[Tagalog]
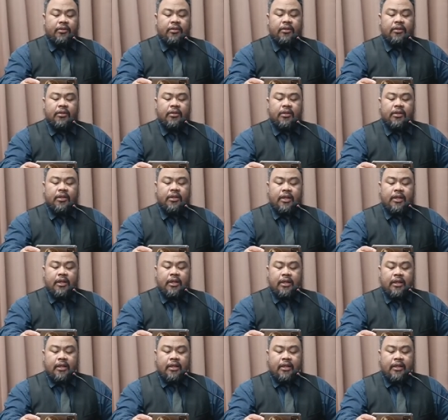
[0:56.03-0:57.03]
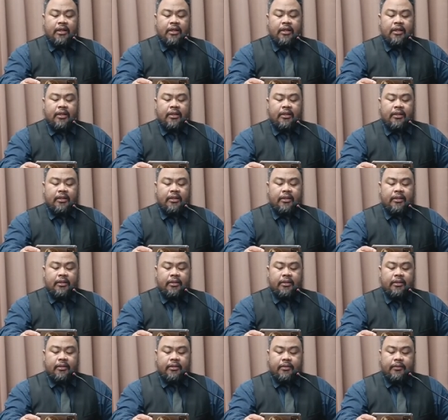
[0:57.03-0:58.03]
Uh,
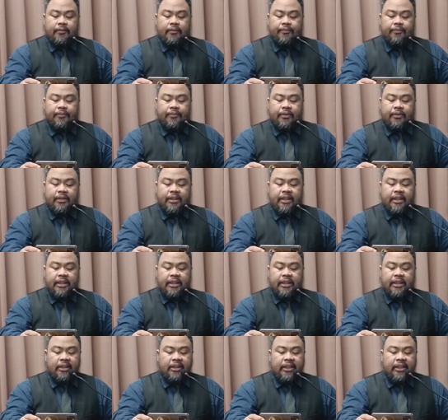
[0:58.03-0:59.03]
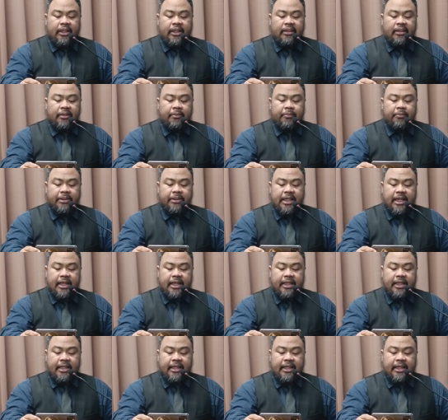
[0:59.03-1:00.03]
Nayayaan ko po lahat ay tumayo at ating basahin ang
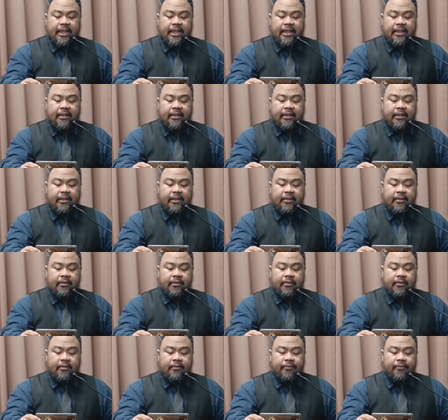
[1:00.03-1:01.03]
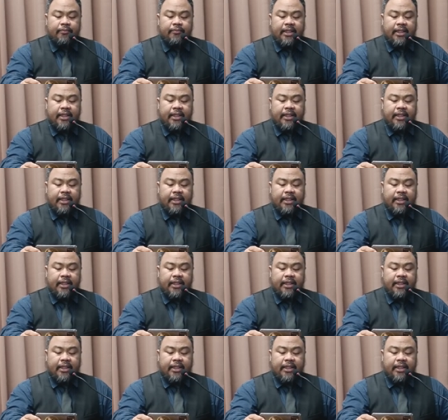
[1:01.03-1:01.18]
ating text.